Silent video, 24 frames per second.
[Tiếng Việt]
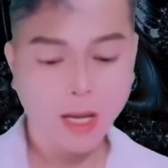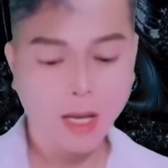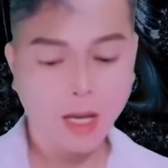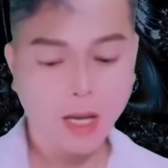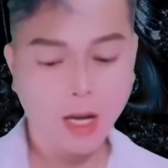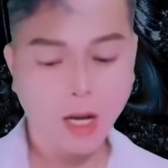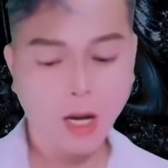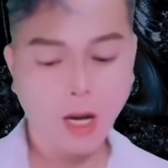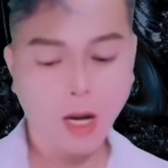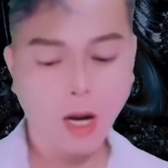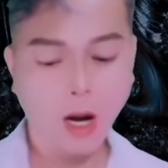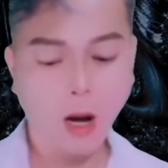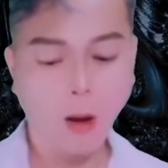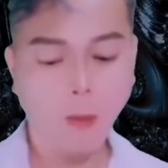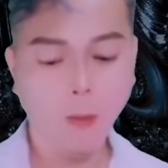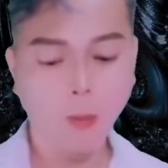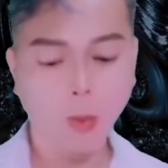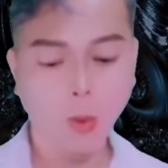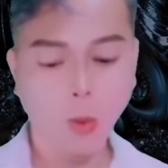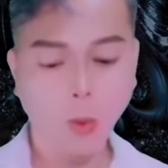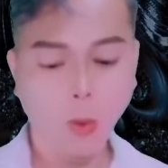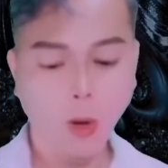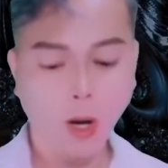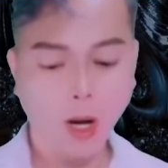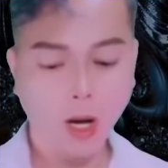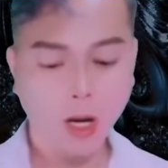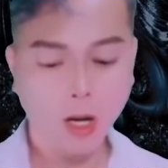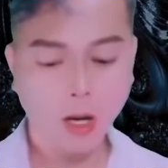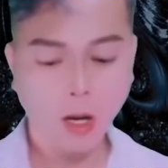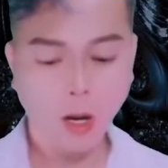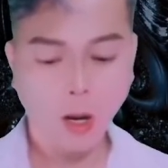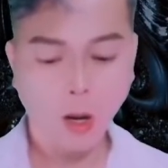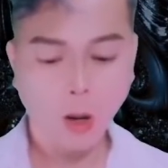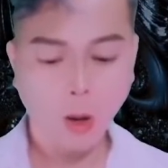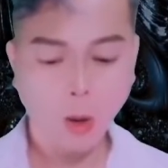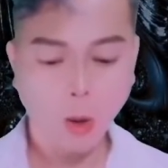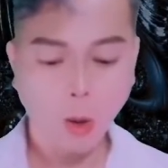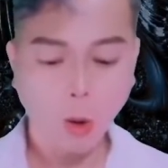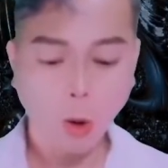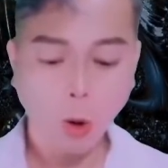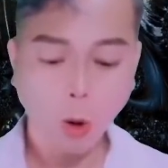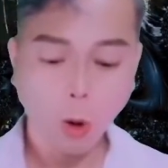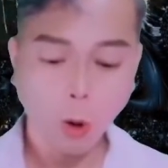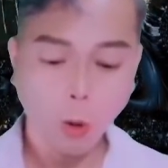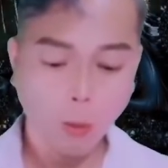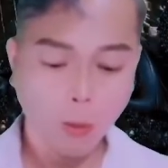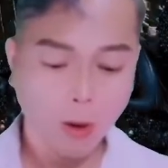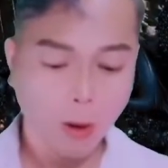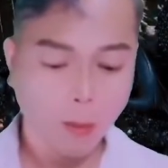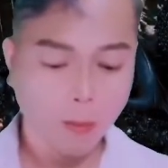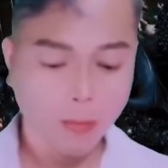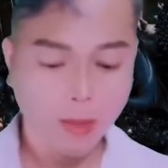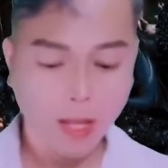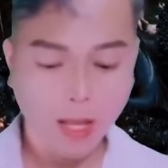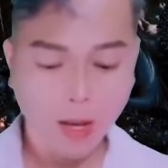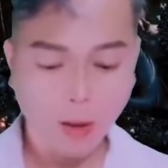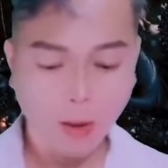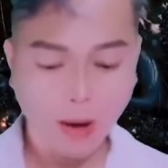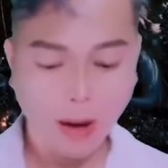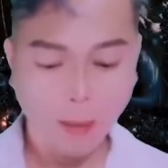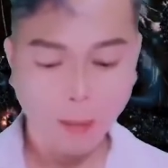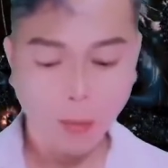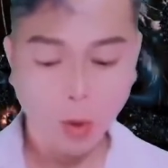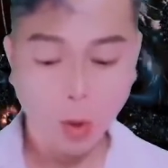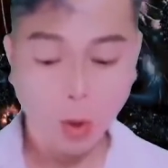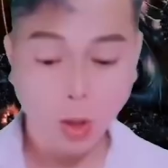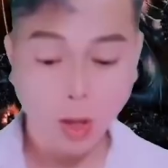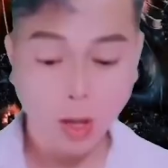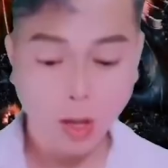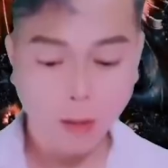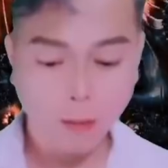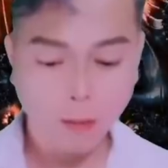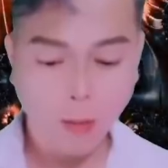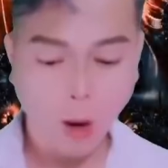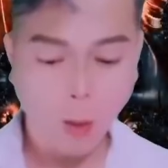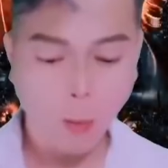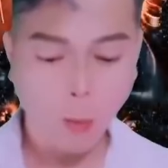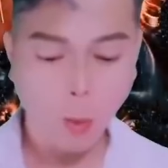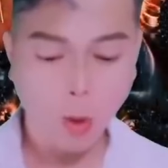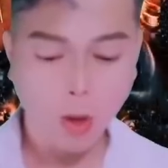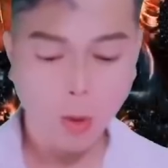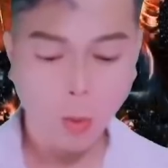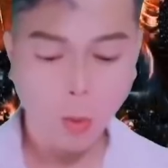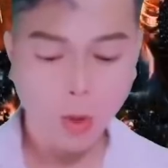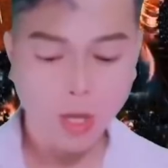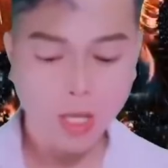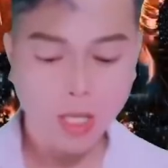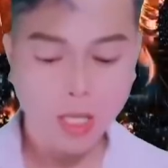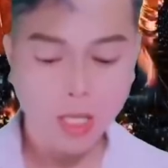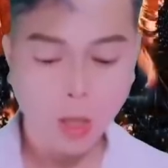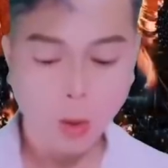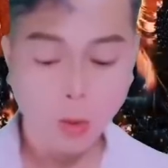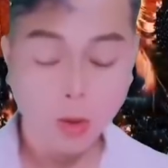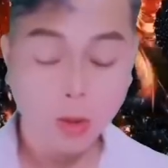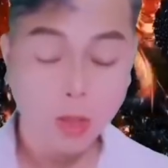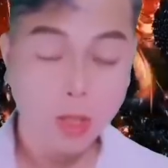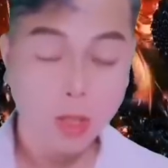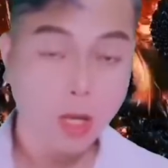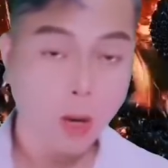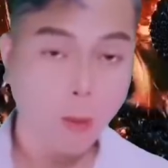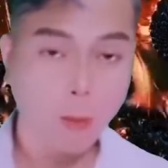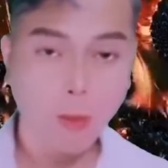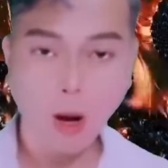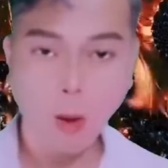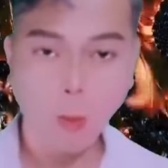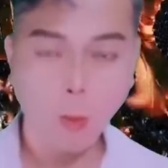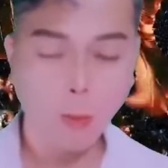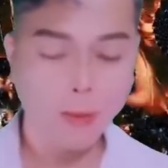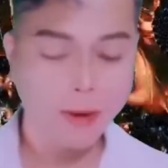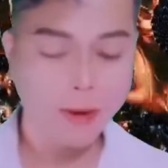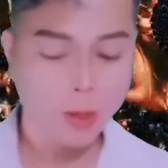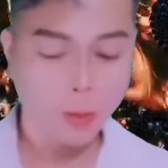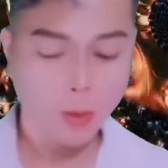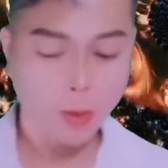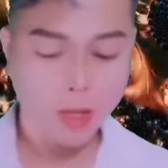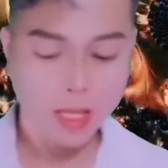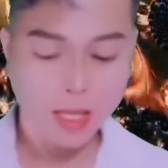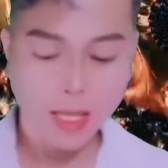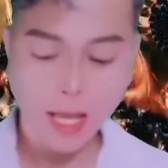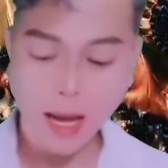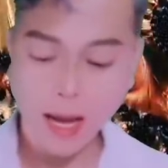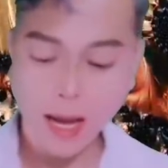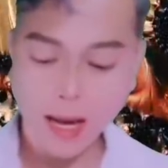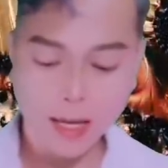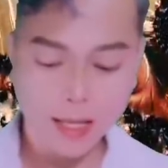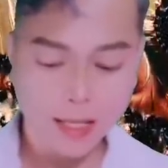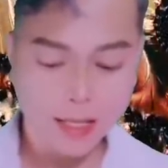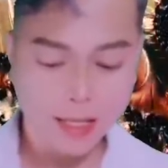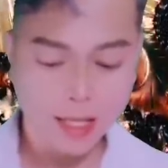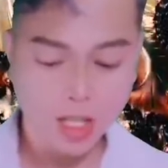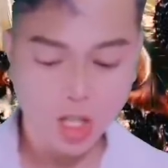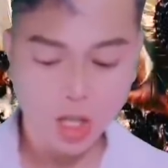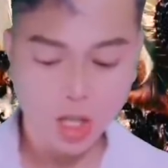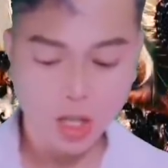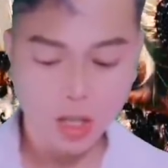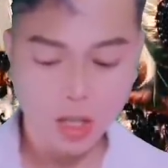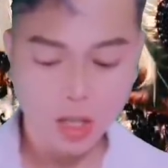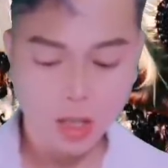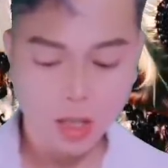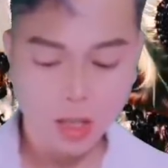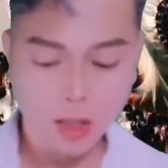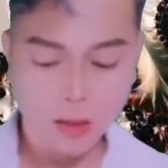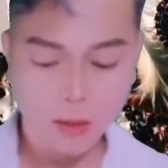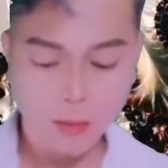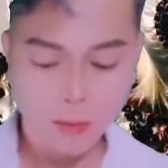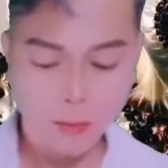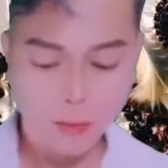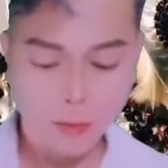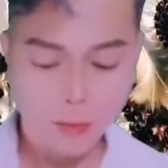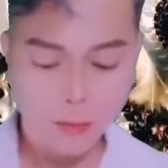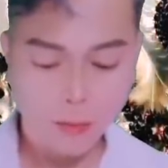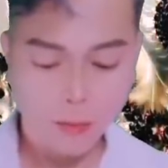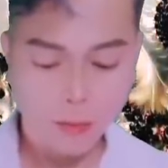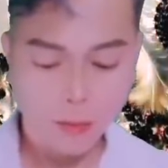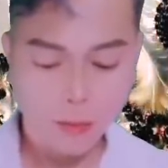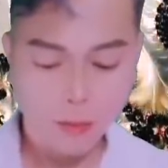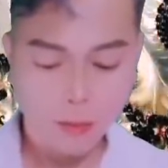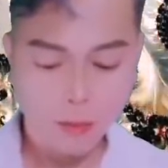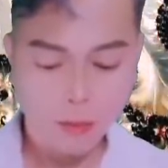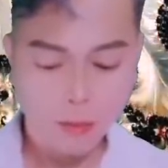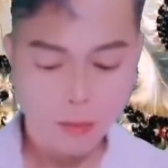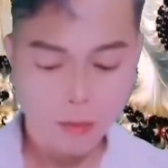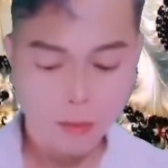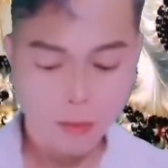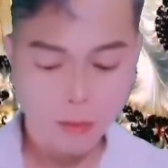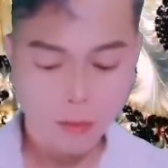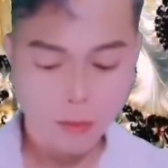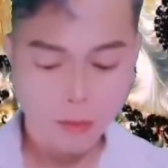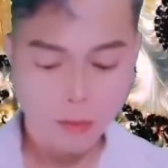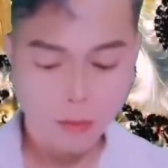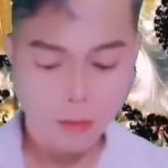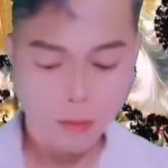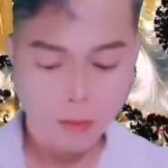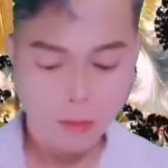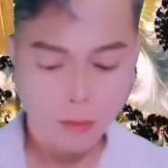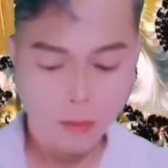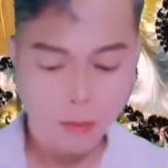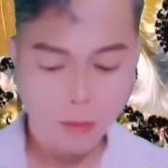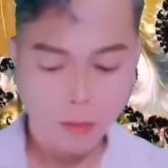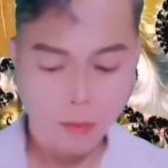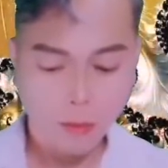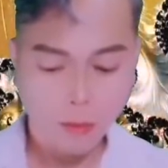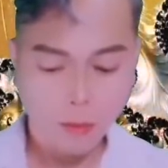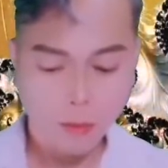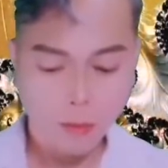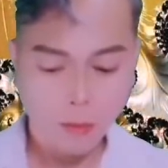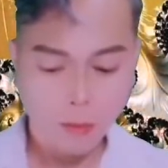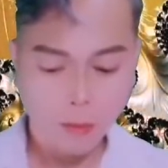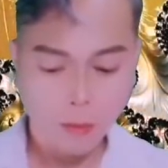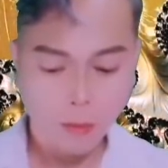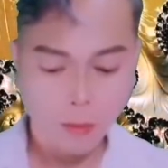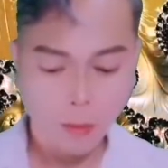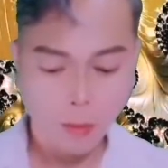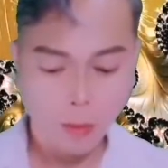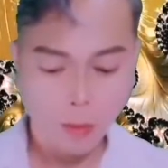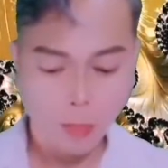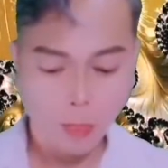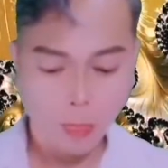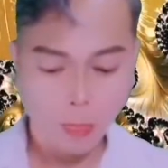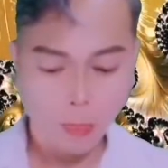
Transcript: Ôn Dương khó nhọc nhấc tay của mình ra khỏi tay Ân Lang Qua. Cậu chật vật trở mình, nhắm mắt ngủ sau khi xoay lưng lại với Ân Lang Qua.